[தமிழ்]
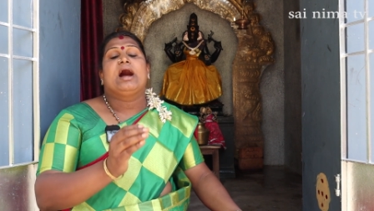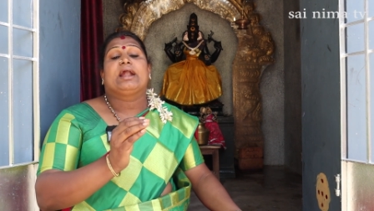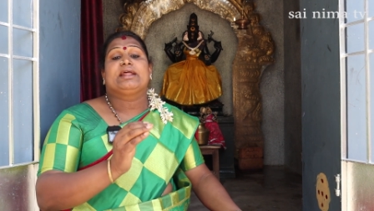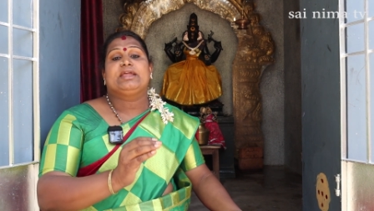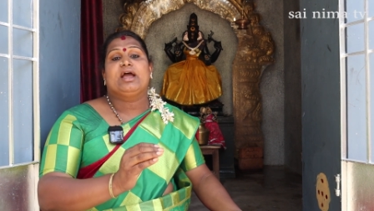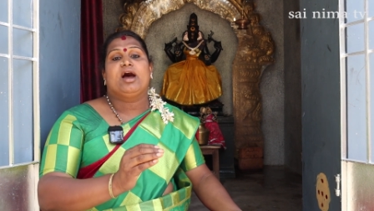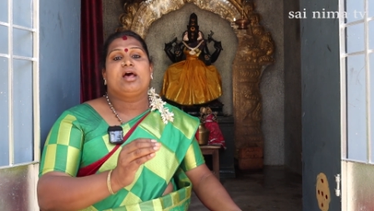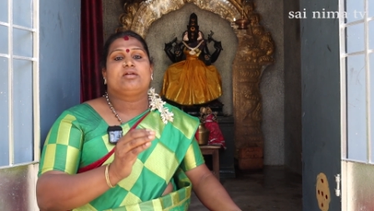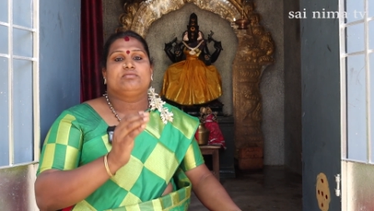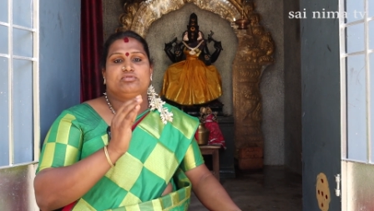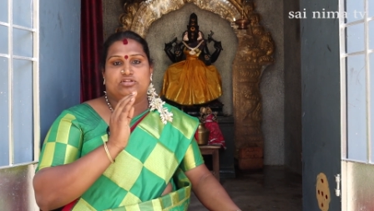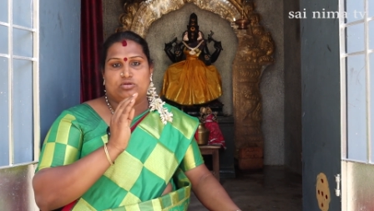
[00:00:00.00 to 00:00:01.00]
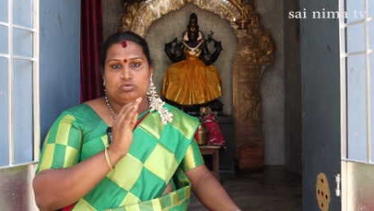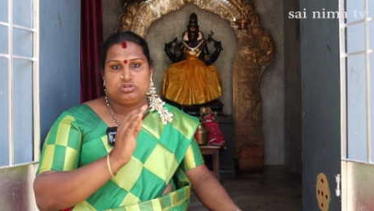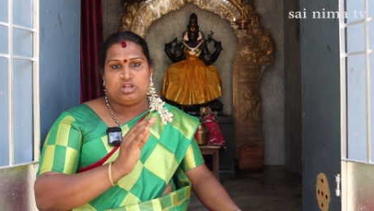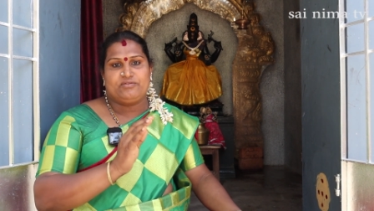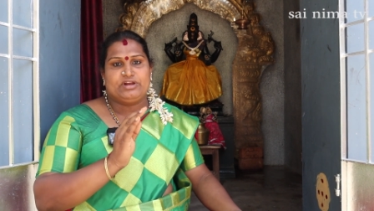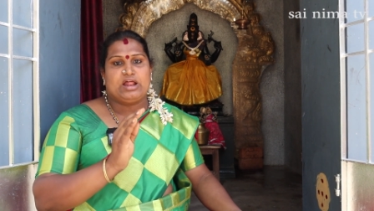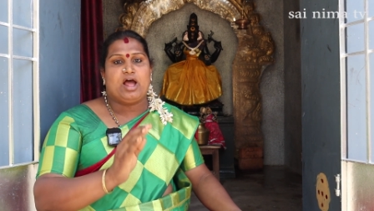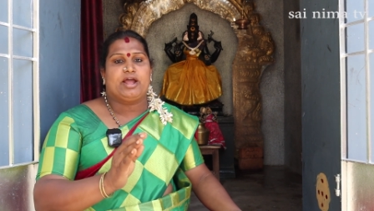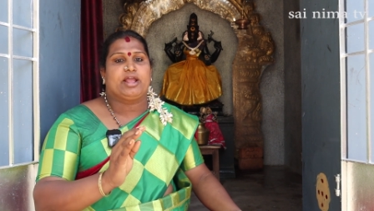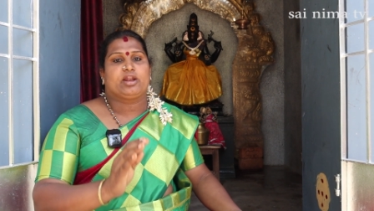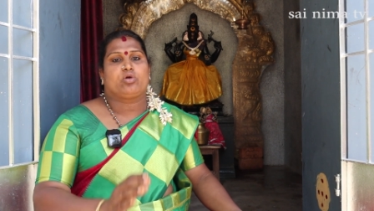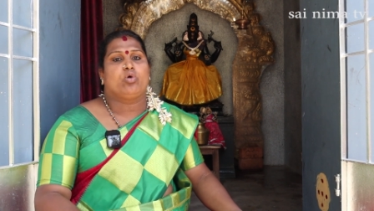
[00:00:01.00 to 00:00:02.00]
அடையார் சுந்தர
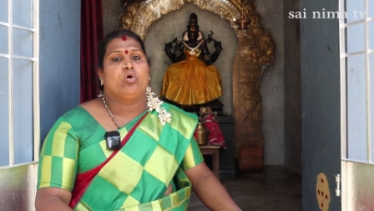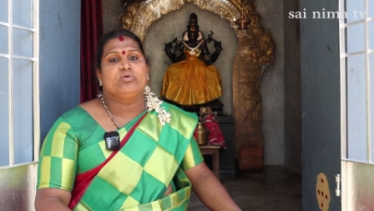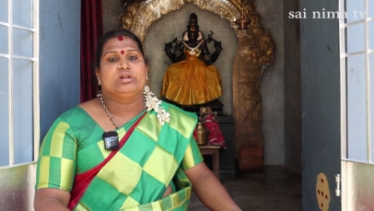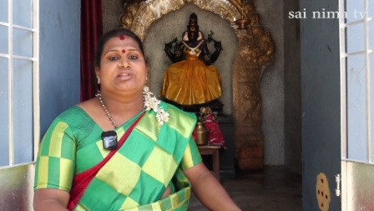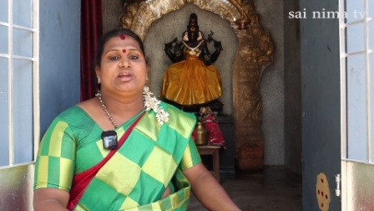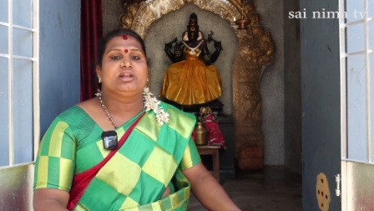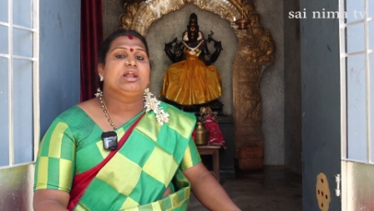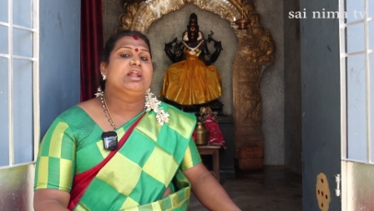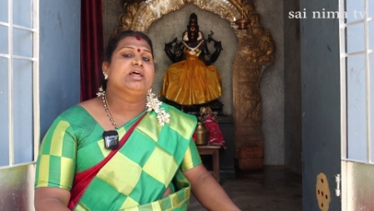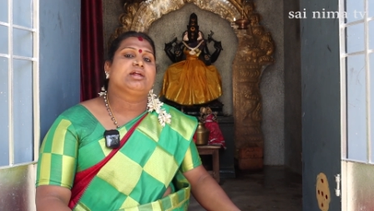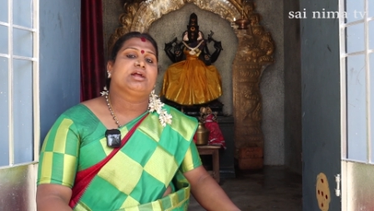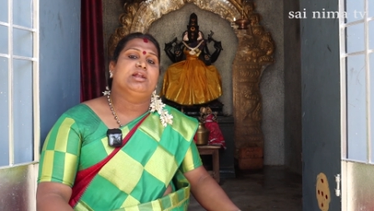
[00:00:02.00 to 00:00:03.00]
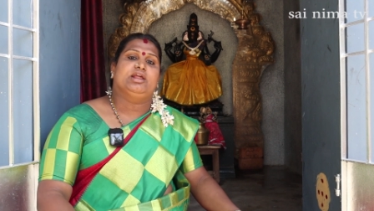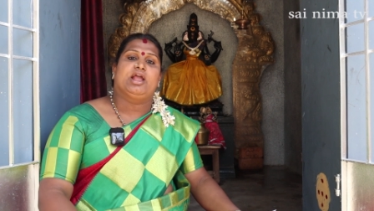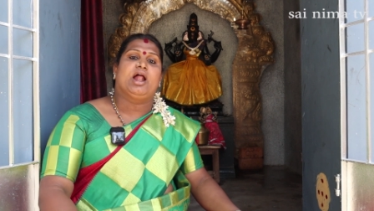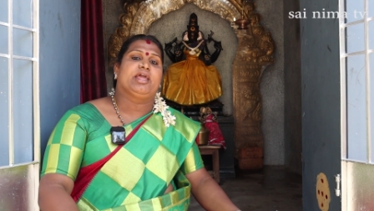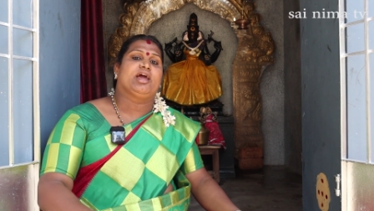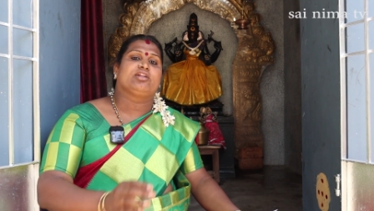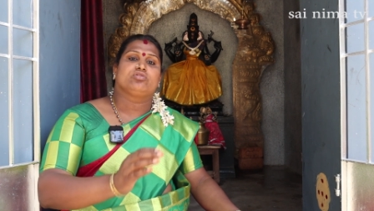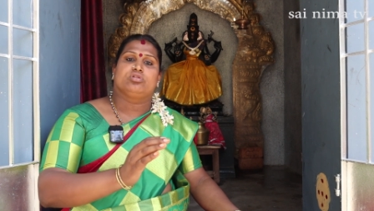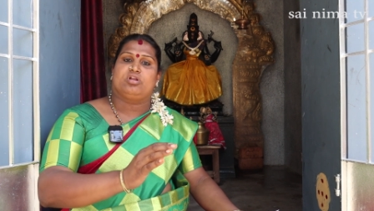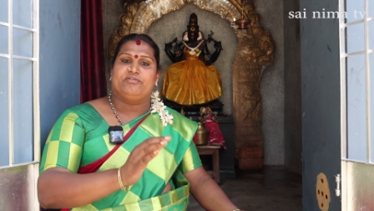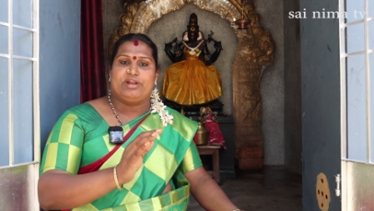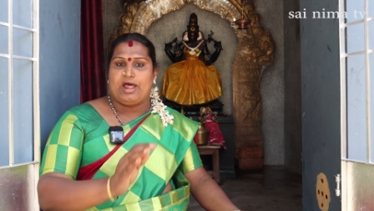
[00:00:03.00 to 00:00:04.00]
விநாயகர் கோவில் சிக்னலில் இருக்கு இல்லையா அடையார்
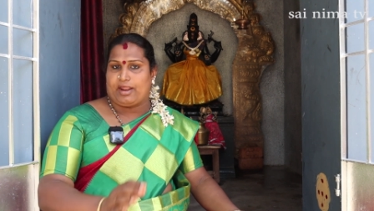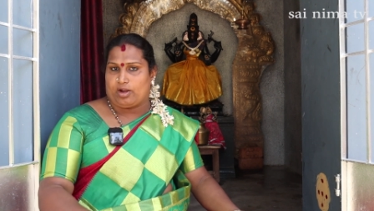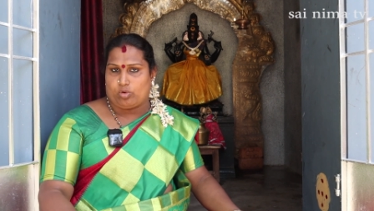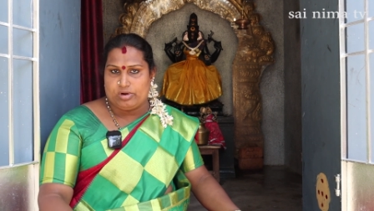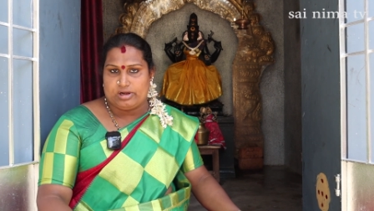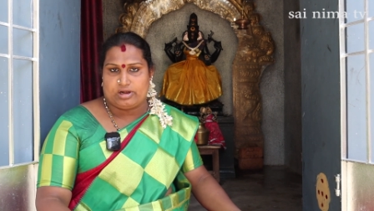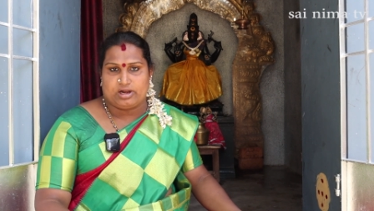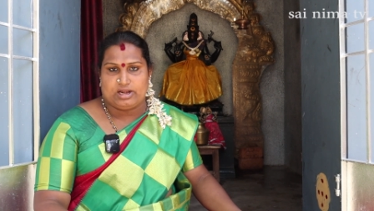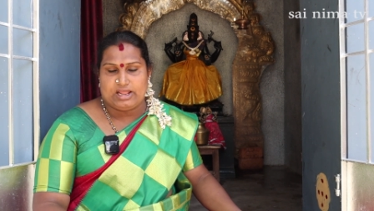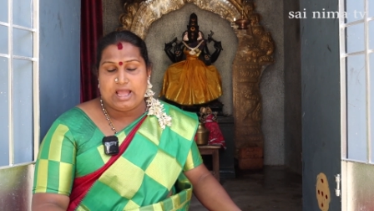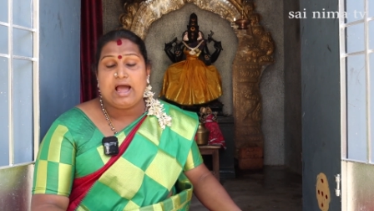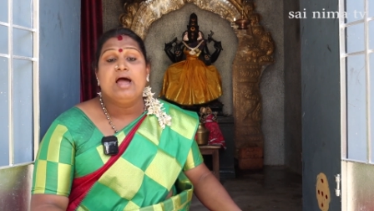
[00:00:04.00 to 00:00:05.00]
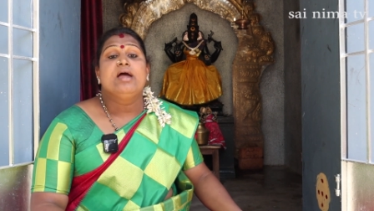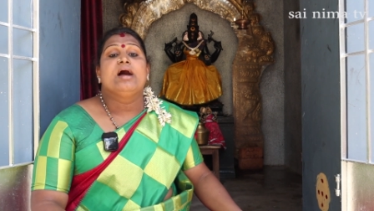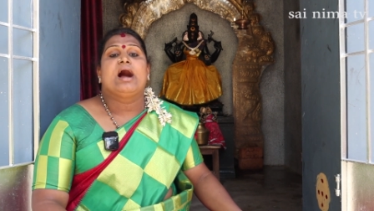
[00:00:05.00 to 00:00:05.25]
சுந்தர விநாயகர் கோவில் இருக்கு இல்லையா